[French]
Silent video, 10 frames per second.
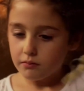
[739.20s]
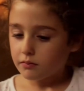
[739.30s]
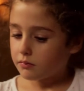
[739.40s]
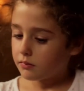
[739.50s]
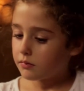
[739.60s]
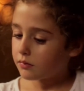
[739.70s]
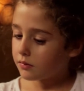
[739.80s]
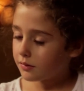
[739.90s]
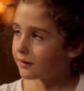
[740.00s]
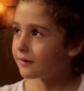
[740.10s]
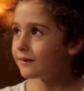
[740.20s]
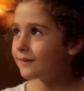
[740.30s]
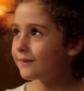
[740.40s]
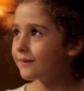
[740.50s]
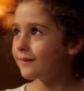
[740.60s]
tu regardes,
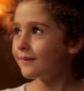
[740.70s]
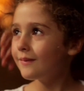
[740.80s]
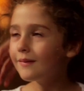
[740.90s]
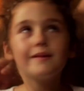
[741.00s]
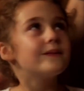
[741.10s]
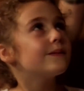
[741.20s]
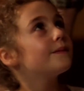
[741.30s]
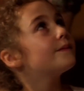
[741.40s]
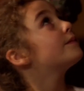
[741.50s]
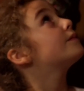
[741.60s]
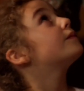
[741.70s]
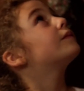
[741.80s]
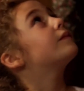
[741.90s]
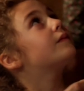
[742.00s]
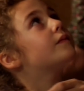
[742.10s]
tu
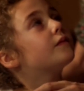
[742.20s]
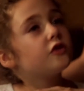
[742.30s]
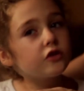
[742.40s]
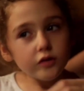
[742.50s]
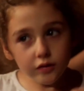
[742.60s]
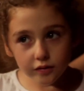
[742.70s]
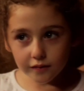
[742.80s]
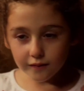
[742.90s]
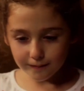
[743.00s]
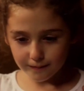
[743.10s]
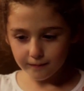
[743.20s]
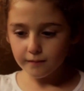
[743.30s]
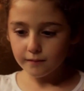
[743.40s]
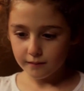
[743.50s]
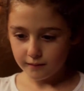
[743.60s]
regardes, t'es
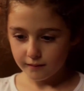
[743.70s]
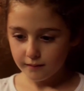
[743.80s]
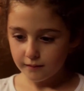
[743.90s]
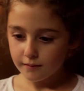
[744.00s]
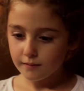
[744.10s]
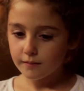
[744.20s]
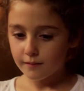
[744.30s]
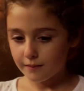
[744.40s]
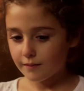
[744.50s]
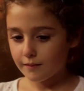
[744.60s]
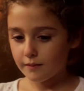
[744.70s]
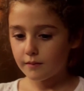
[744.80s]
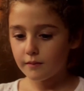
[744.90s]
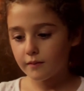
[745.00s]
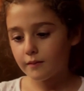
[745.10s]
perdu. Tu regardes droit devant toi et
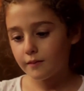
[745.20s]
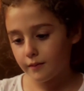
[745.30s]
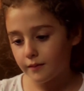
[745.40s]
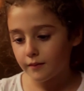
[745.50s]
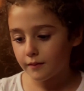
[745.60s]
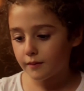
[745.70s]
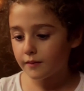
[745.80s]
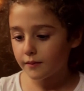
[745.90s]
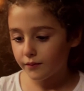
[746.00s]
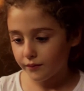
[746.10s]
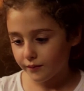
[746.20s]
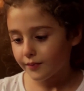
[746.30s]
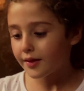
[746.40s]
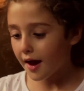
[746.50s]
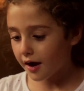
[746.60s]
tu dis rien. D'accord.
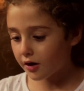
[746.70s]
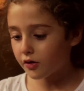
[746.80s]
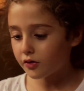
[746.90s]
Ah,